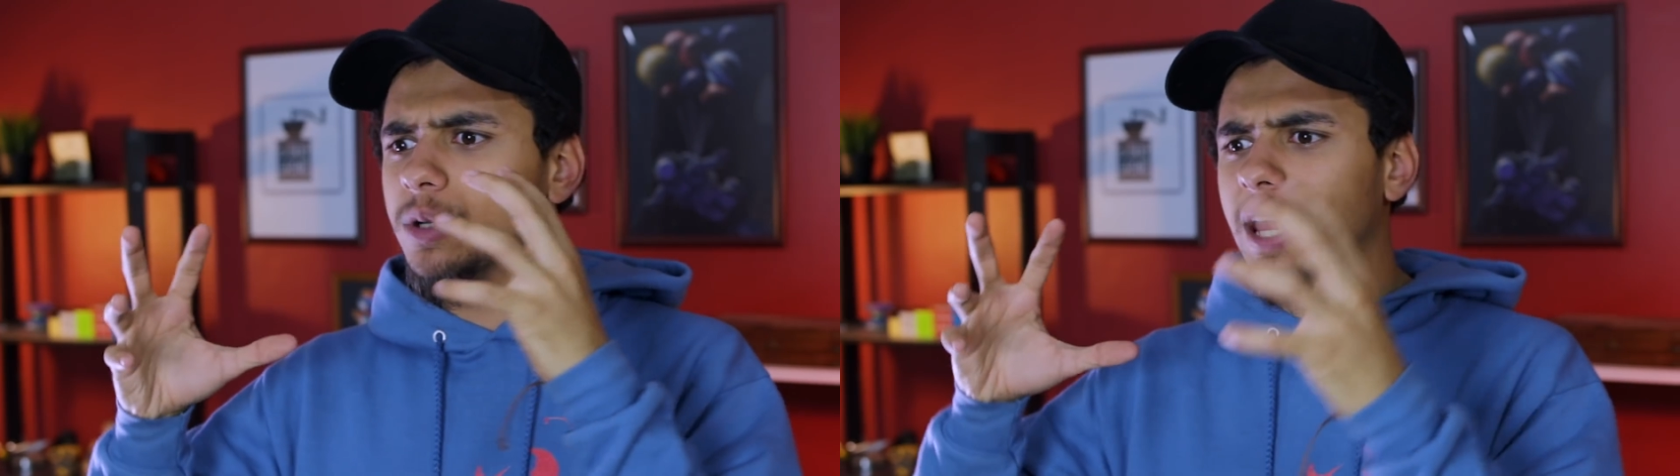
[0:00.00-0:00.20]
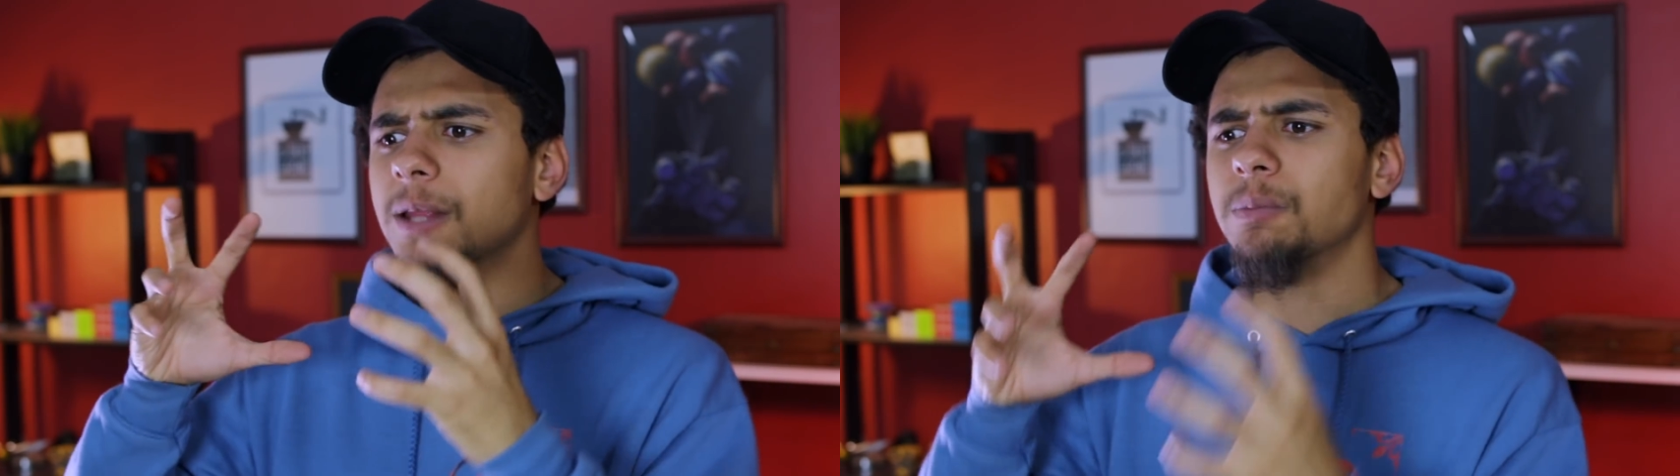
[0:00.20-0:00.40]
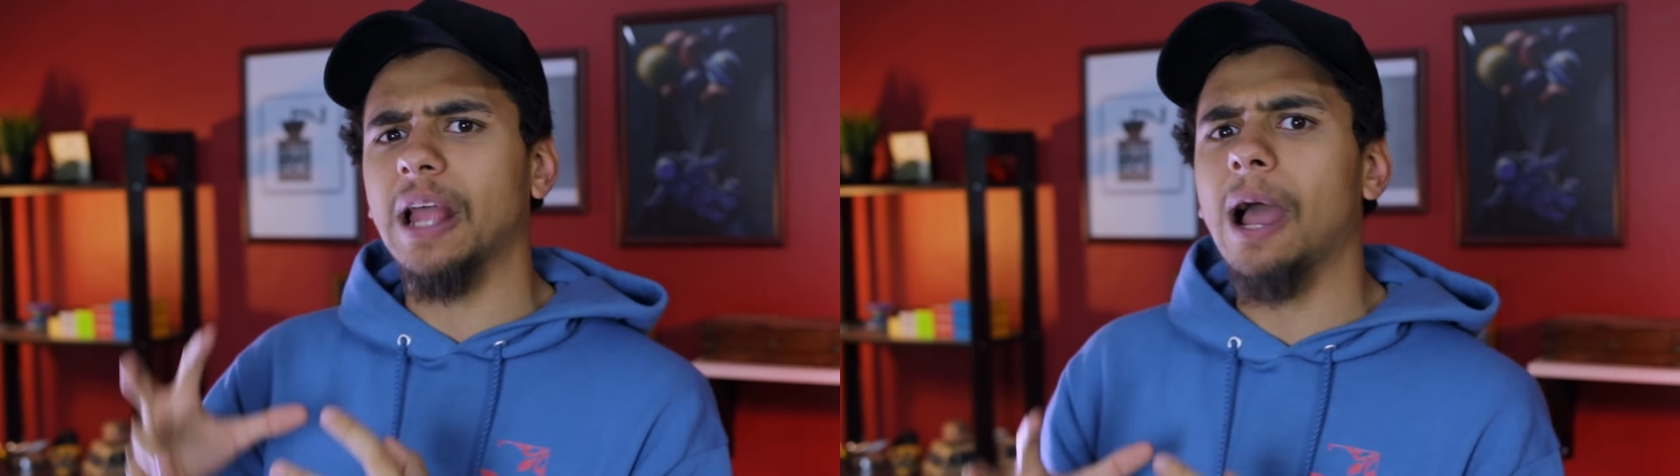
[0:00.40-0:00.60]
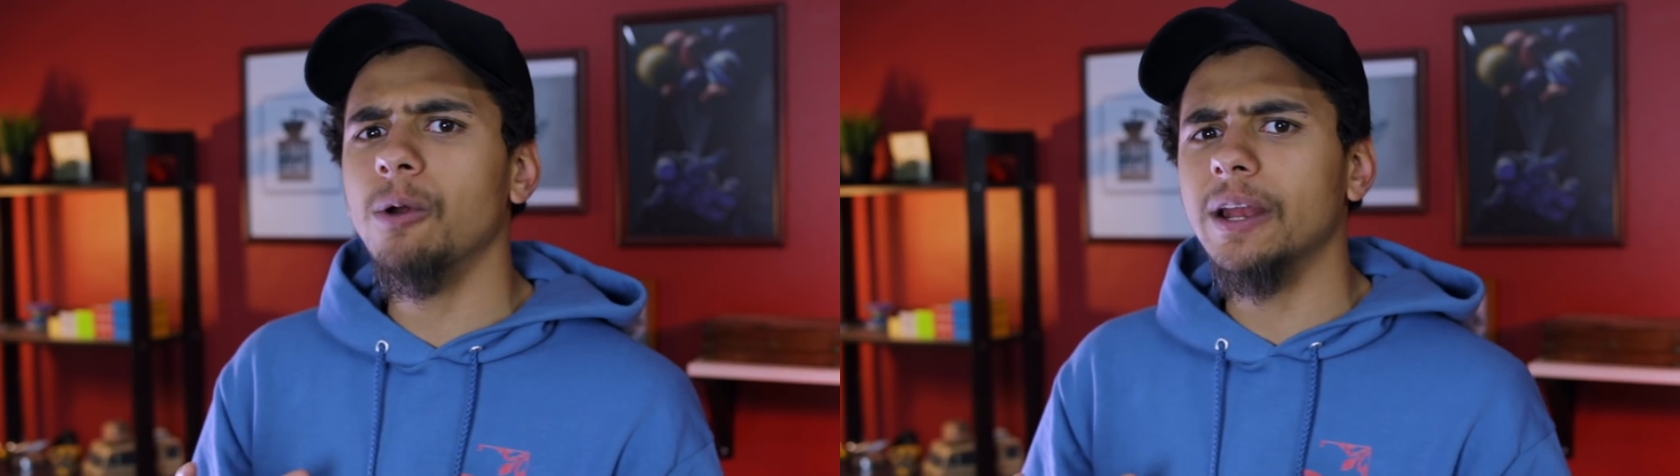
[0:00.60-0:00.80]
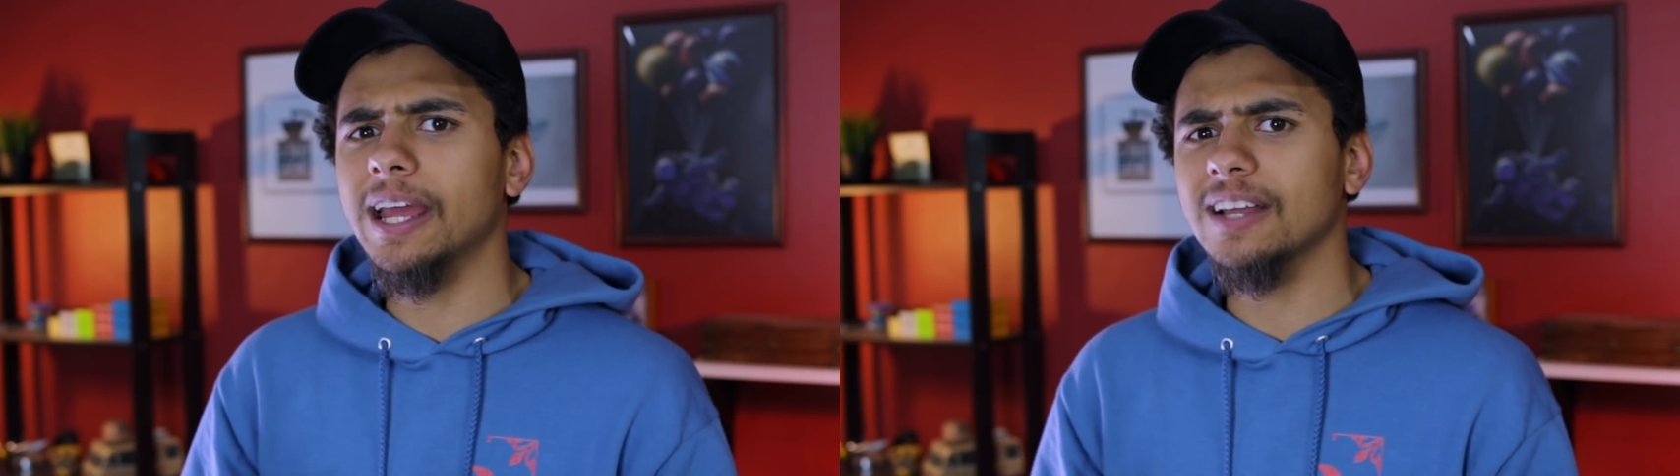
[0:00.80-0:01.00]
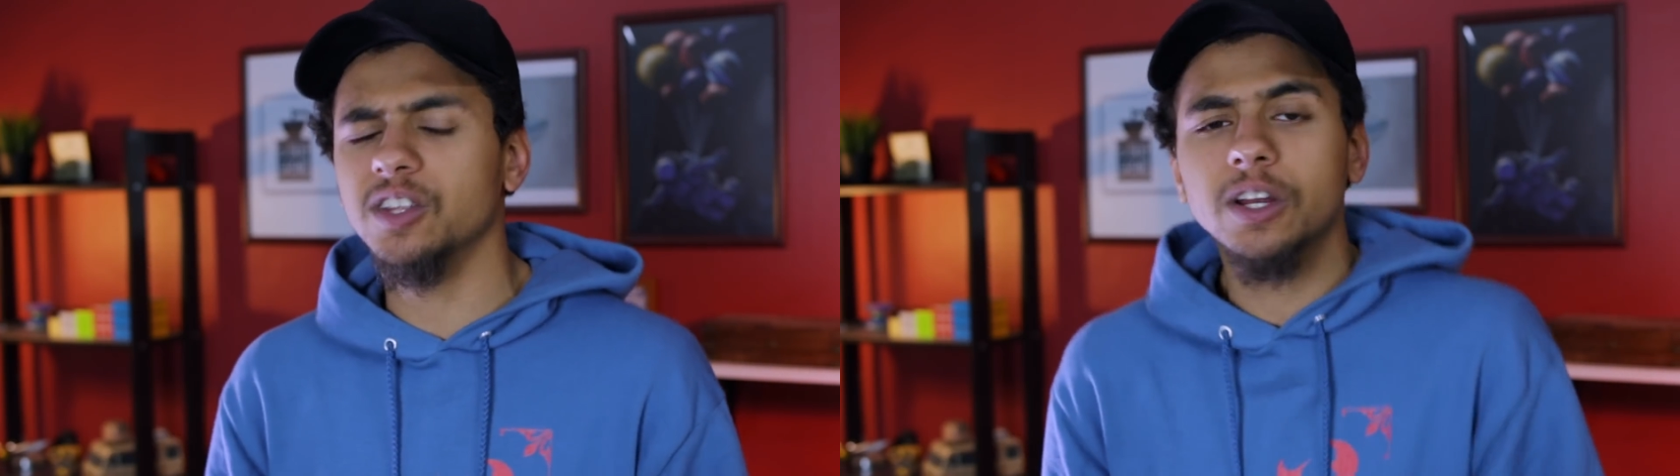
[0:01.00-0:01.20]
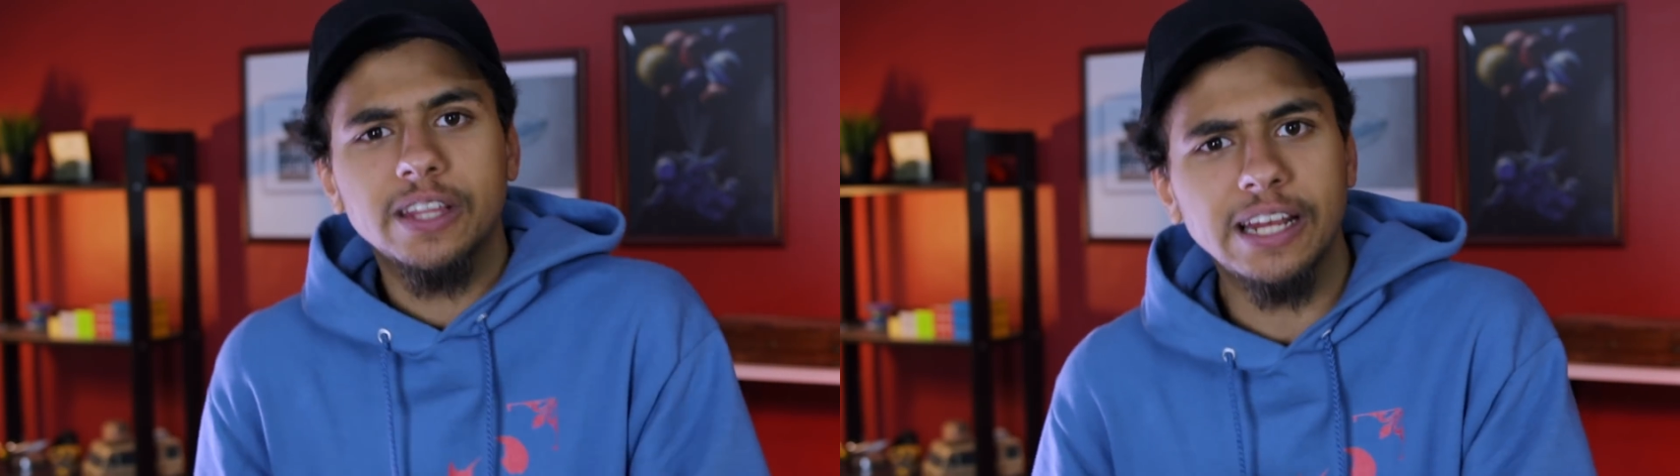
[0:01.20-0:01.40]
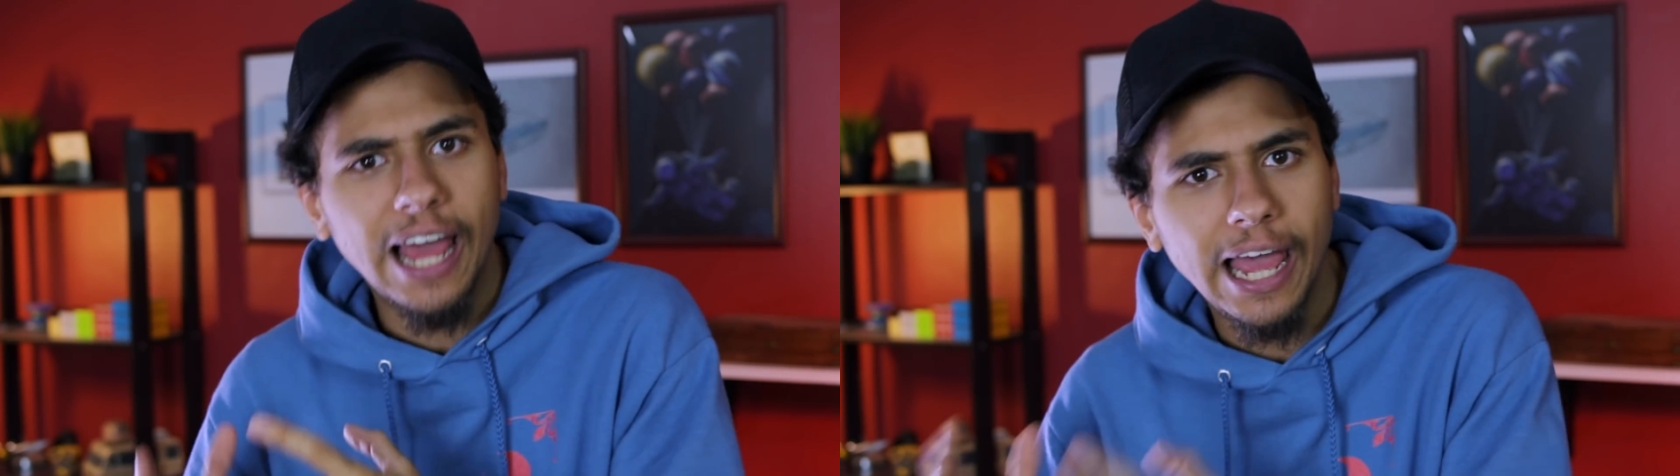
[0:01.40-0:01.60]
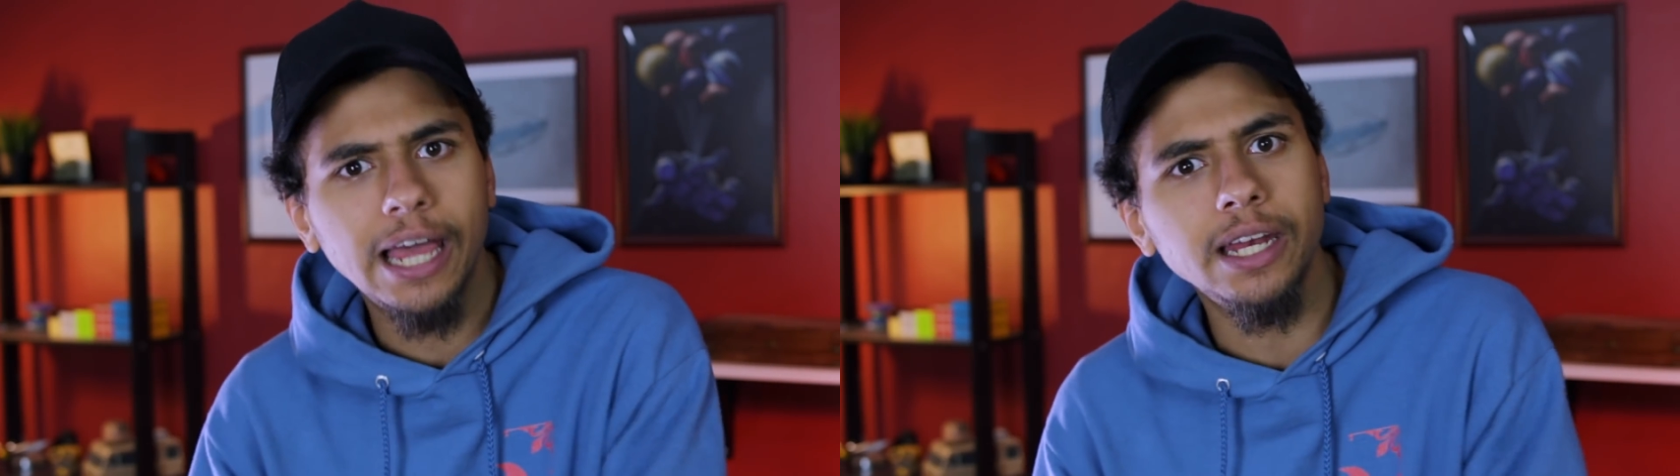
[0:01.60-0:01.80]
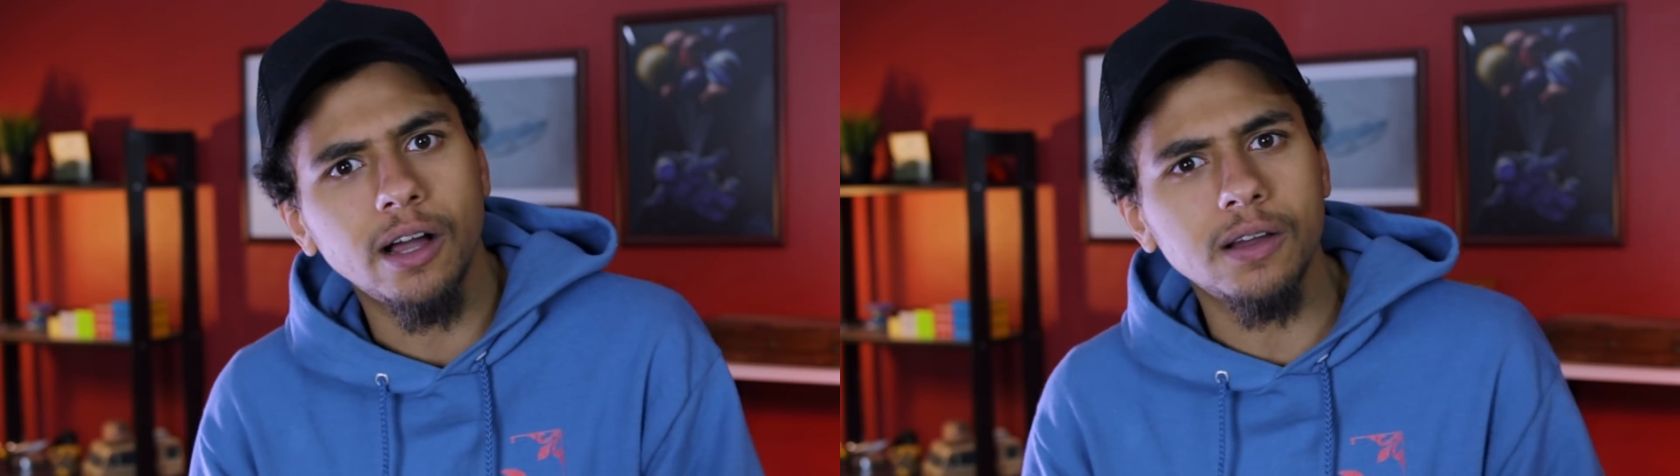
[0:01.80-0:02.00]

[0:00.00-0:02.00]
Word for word: تون كانت بتحاول ان هي ترضي الاهالي